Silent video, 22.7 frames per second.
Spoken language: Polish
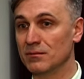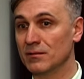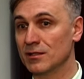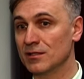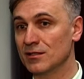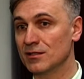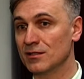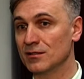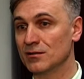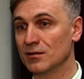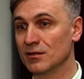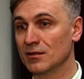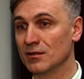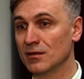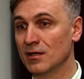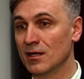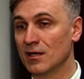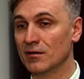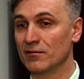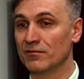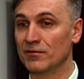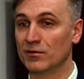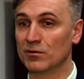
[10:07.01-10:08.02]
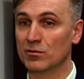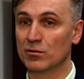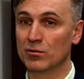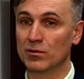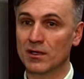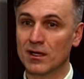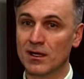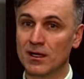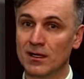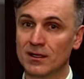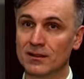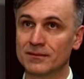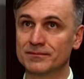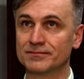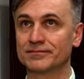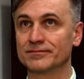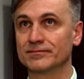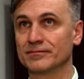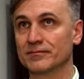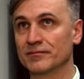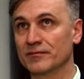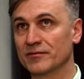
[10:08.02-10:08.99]
Będzie to figura,
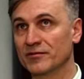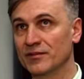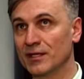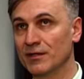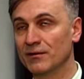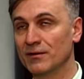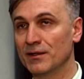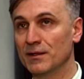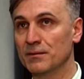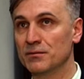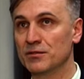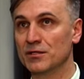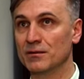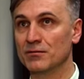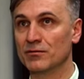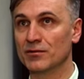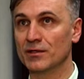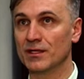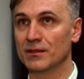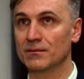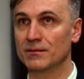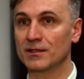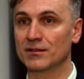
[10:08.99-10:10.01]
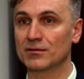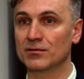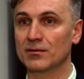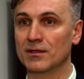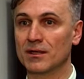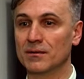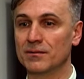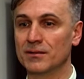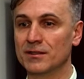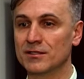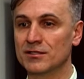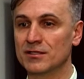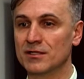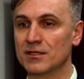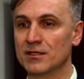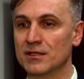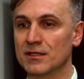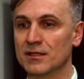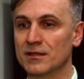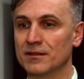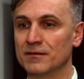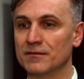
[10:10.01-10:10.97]
mm, w tej chwili przyjmujemy, która
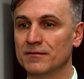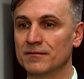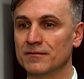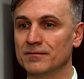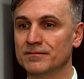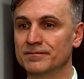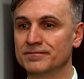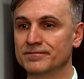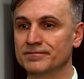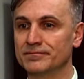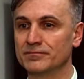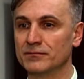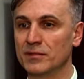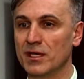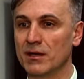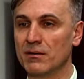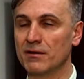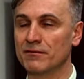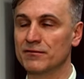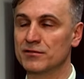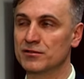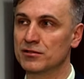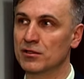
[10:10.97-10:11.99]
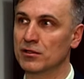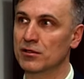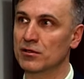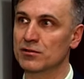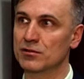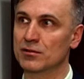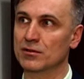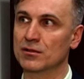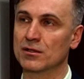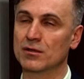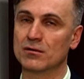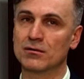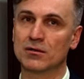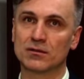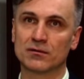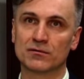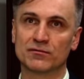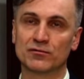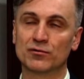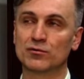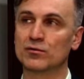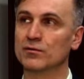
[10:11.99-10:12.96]
będzie mm, miała wysokość około
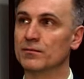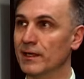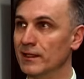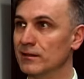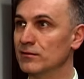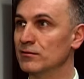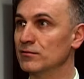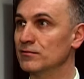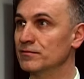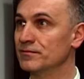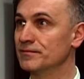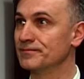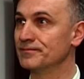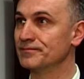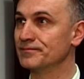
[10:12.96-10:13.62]
2 metrów.